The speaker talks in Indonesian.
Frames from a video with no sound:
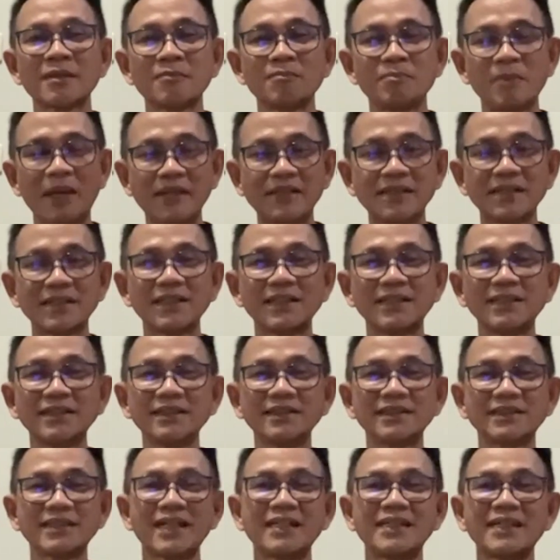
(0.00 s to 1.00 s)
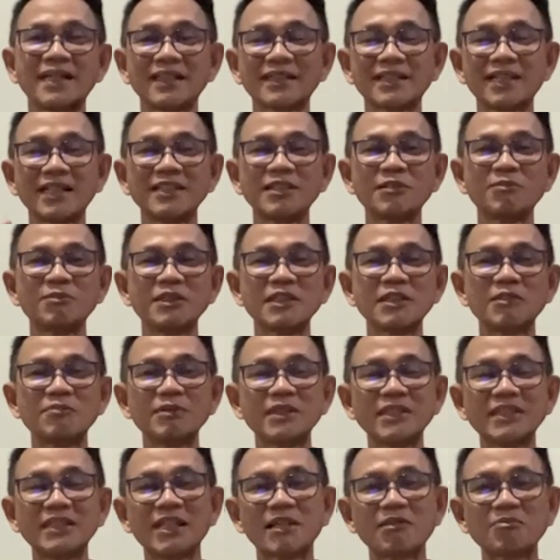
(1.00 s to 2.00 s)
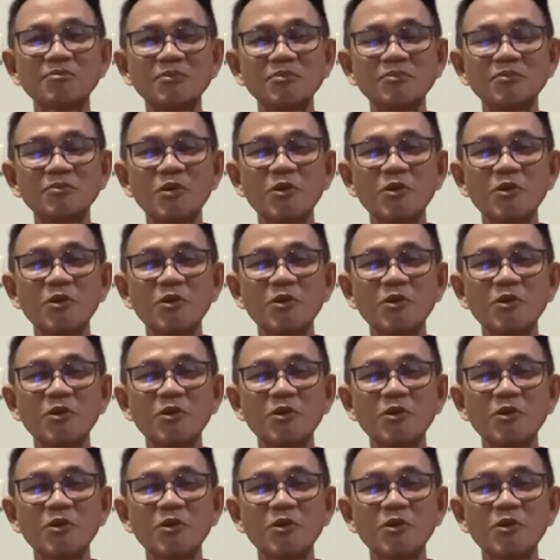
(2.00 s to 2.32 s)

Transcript: Banten, saya ingatkan teman-teman yang